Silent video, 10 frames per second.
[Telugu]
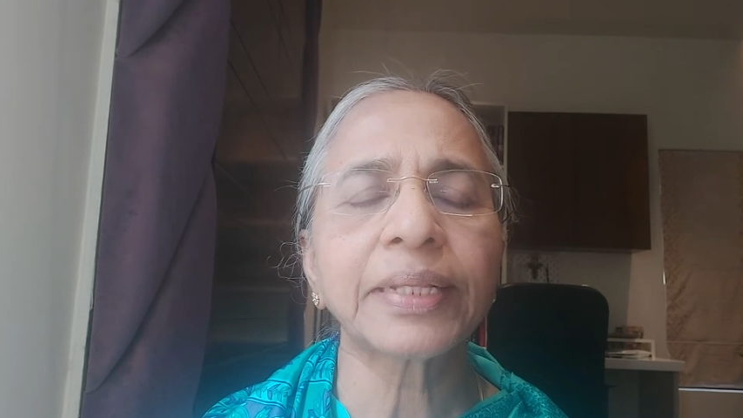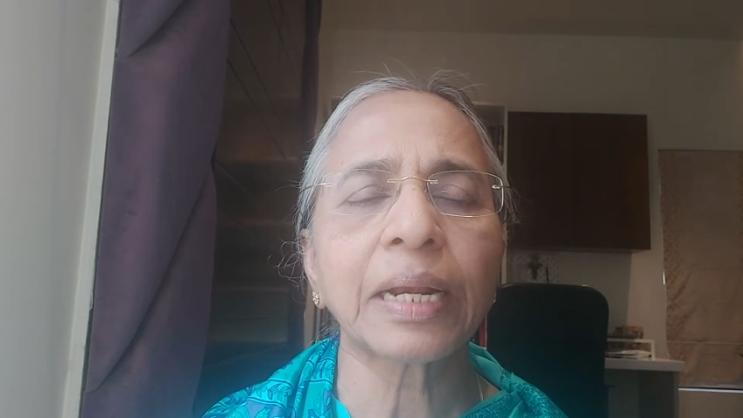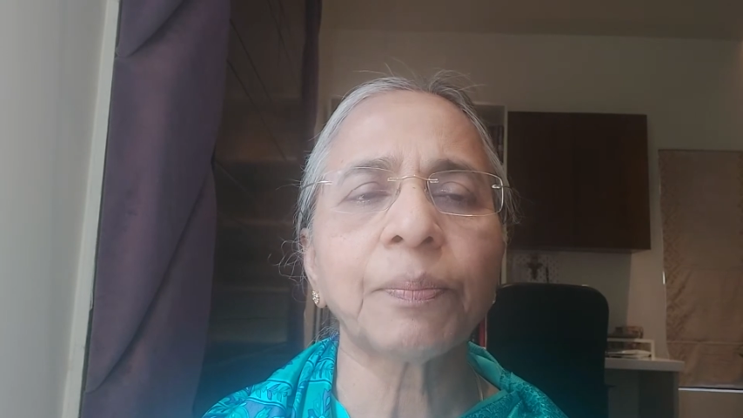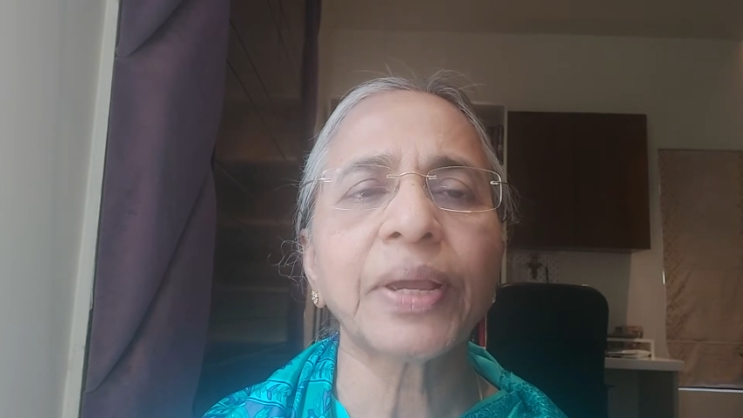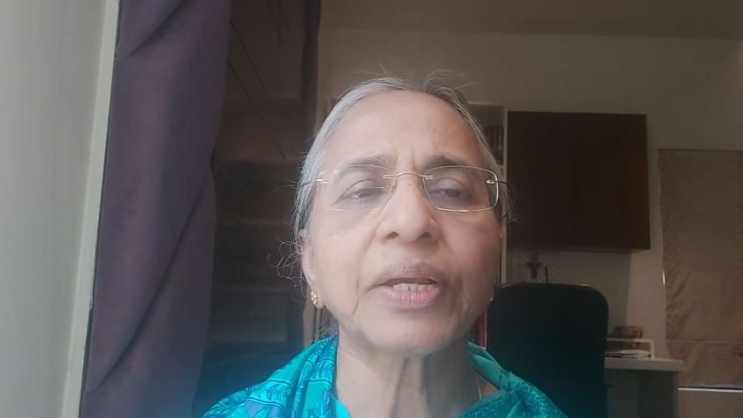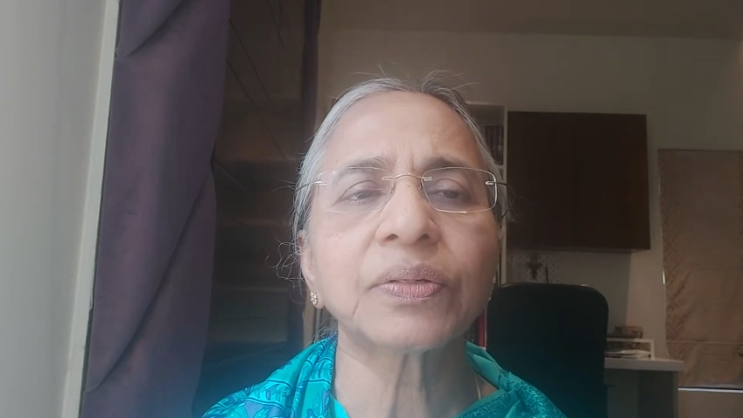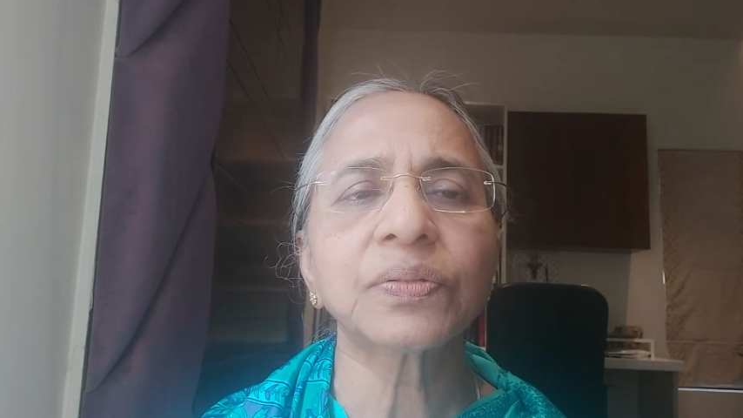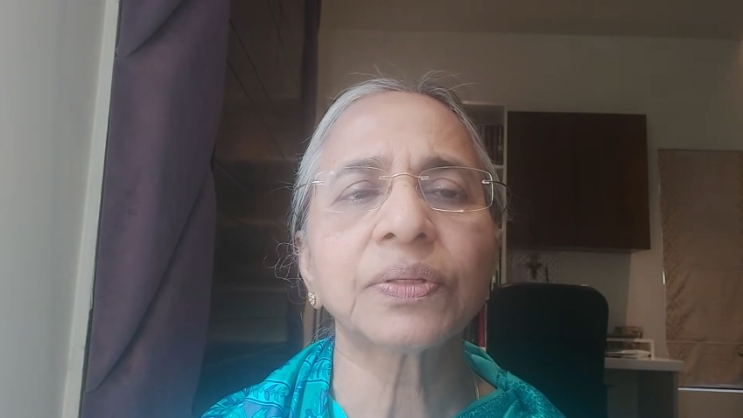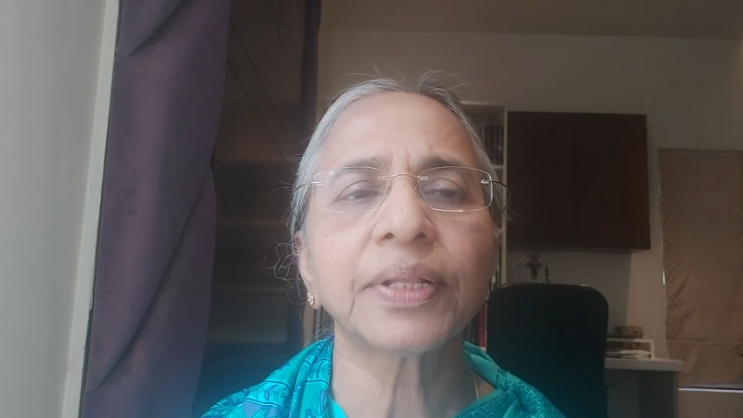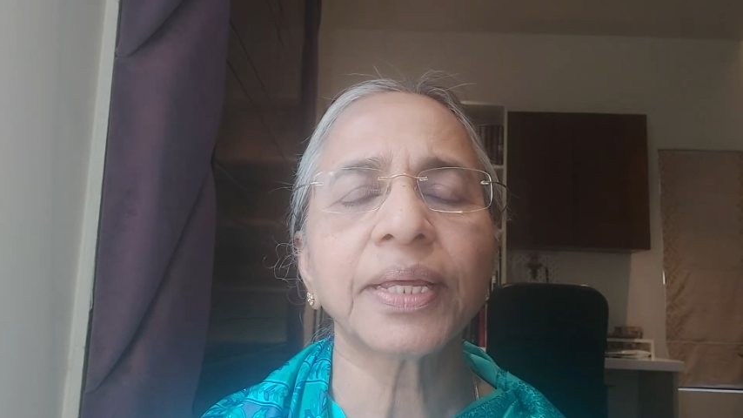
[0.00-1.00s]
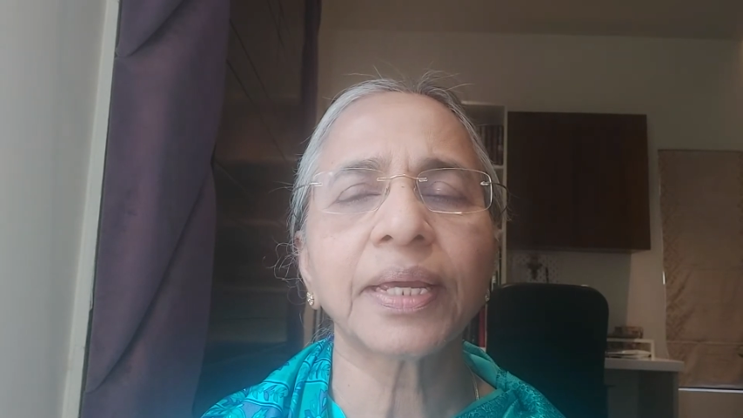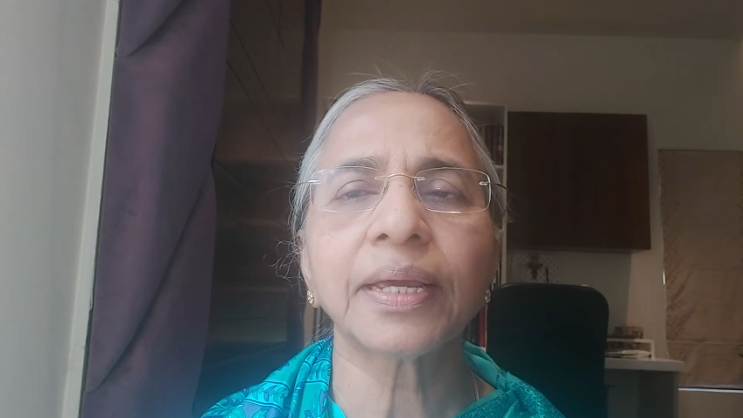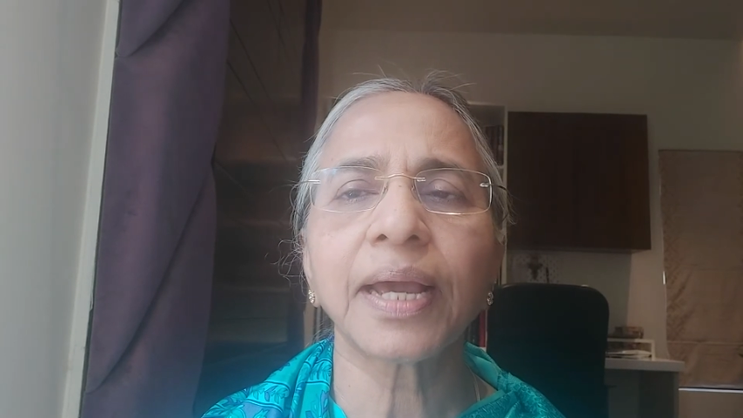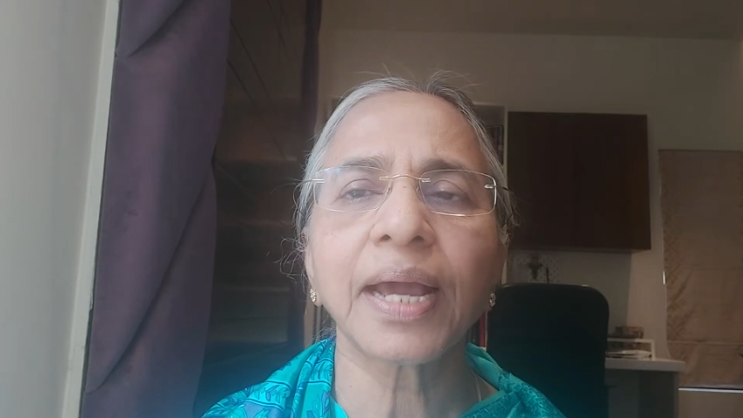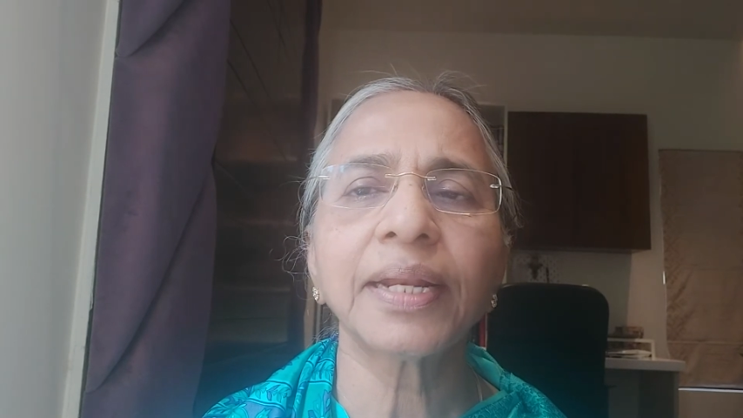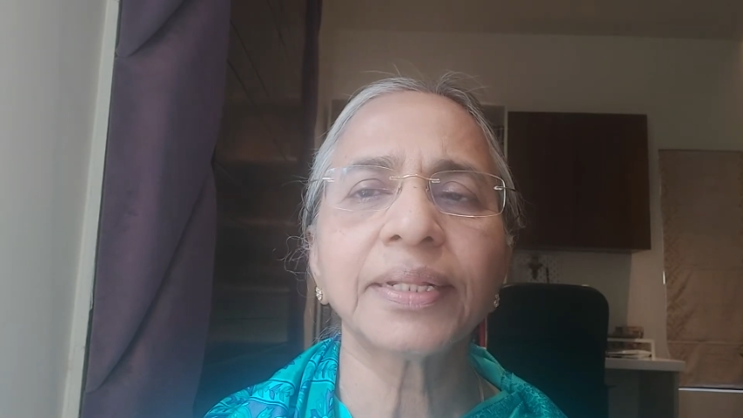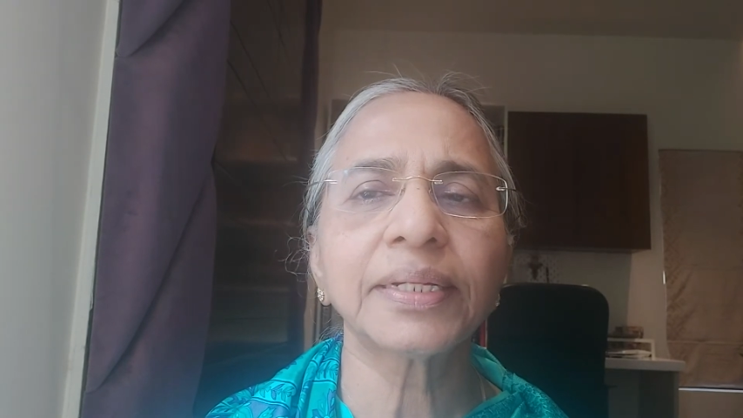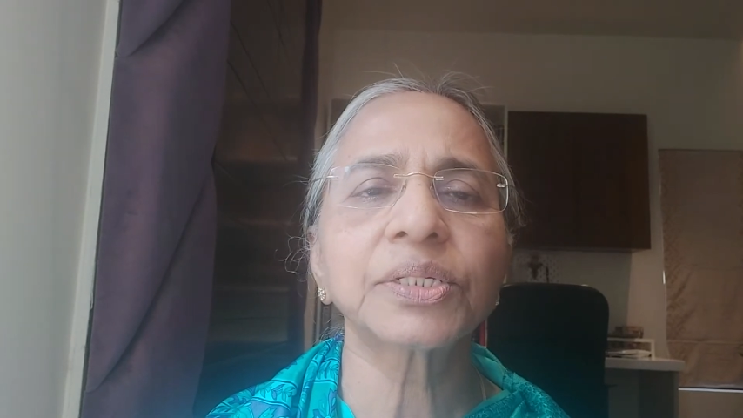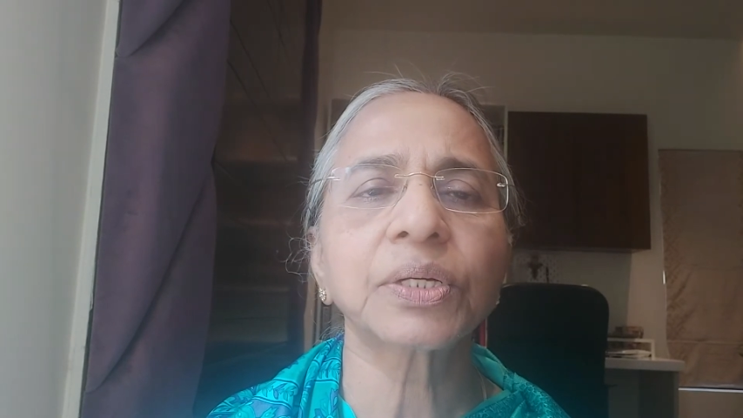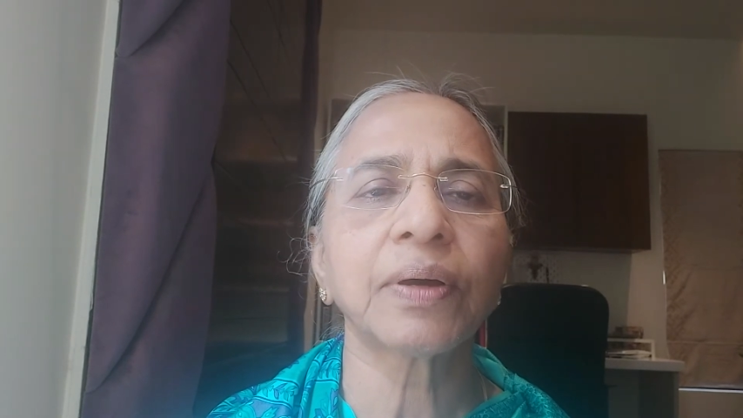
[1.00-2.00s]
తలపైకి వస్తుంది అని
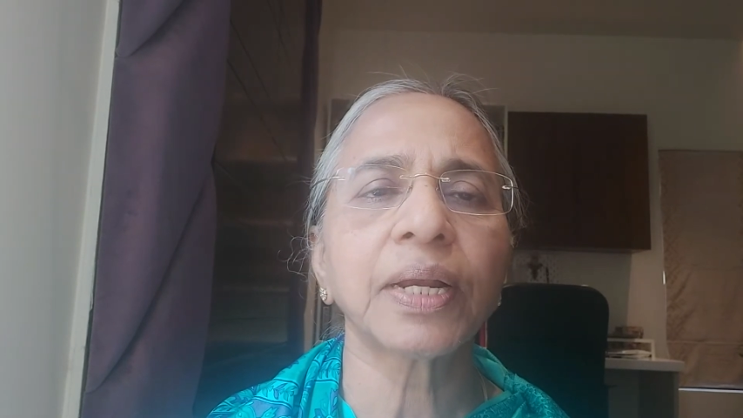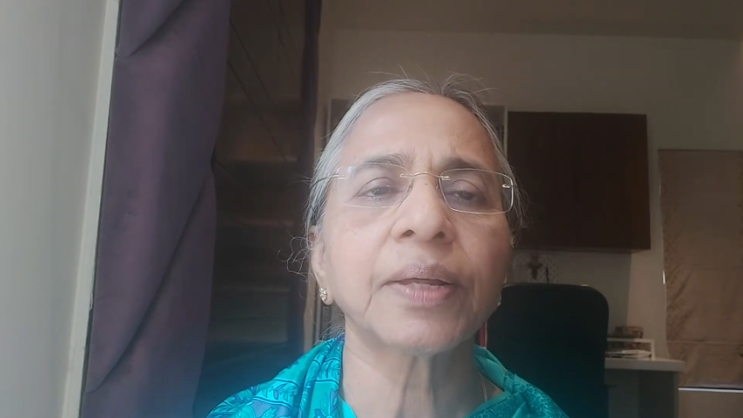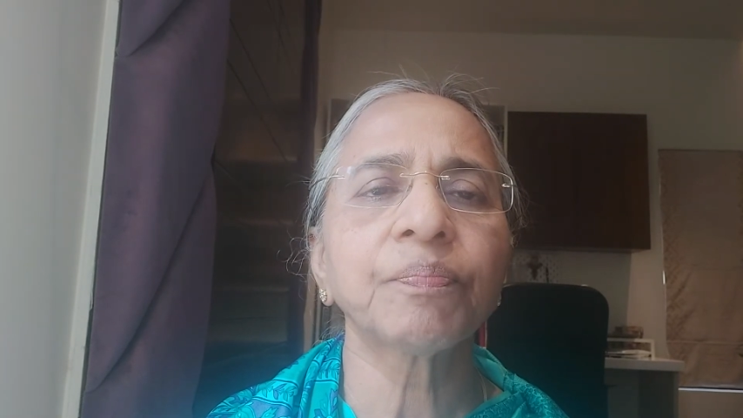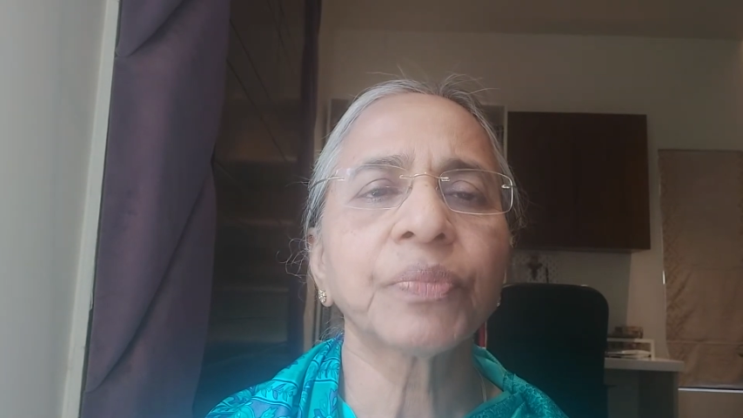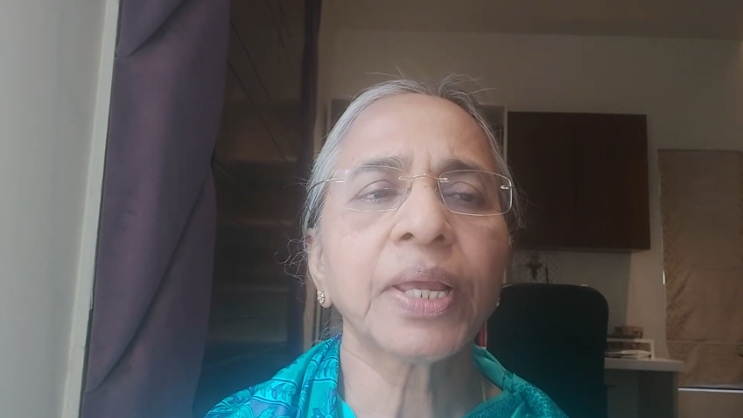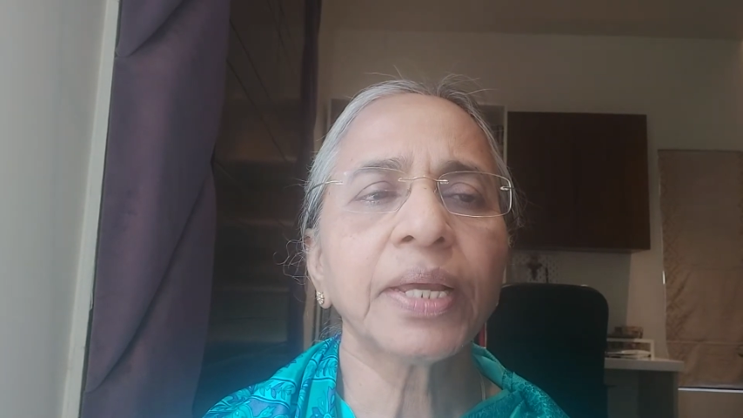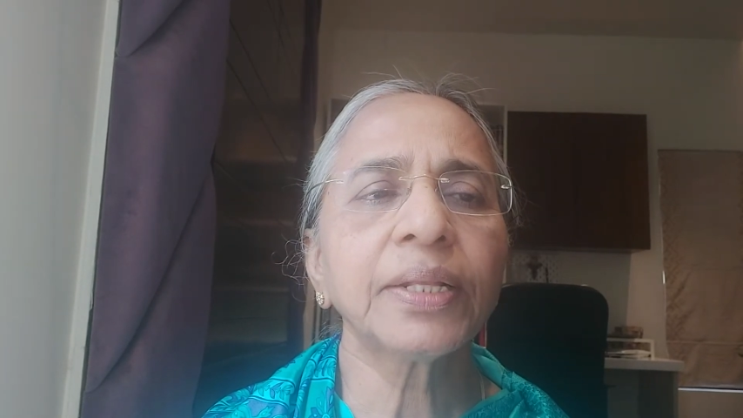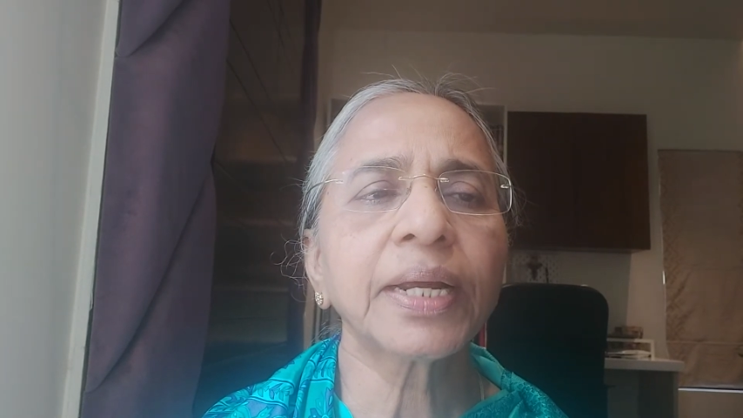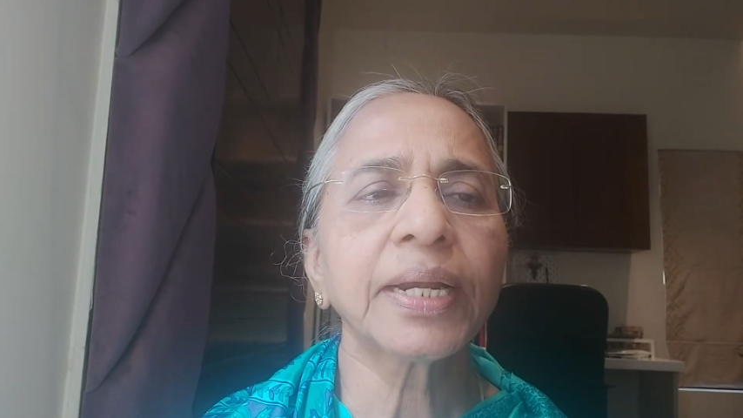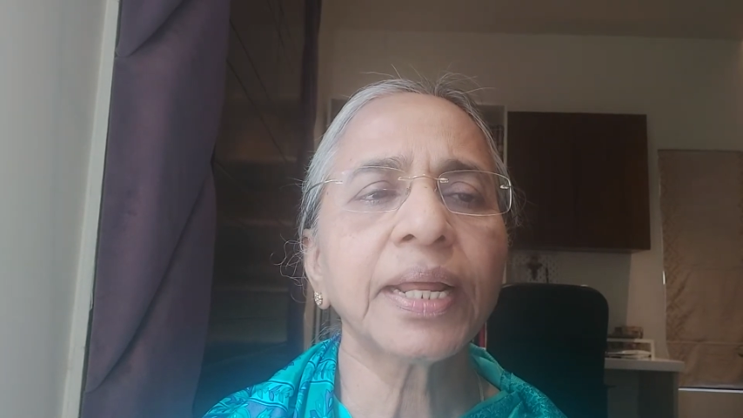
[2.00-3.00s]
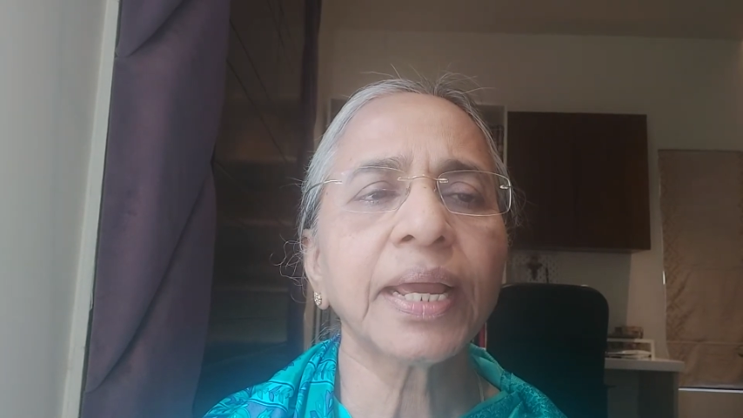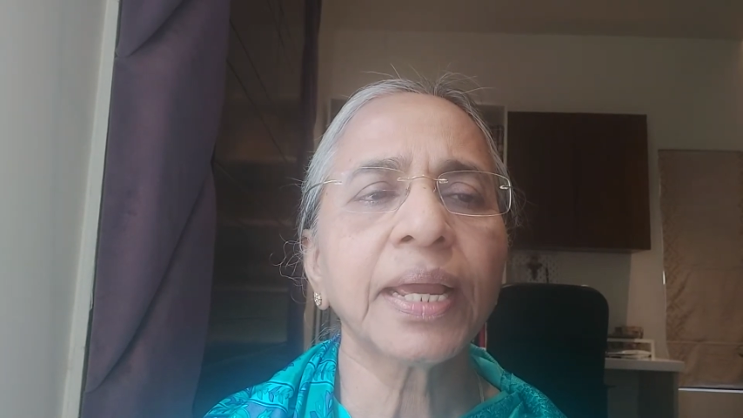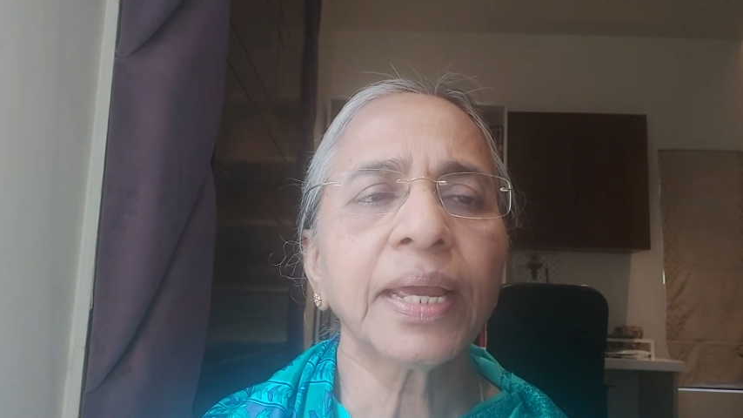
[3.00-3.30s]
తెలుసుకోవాలి ఎందుకంటే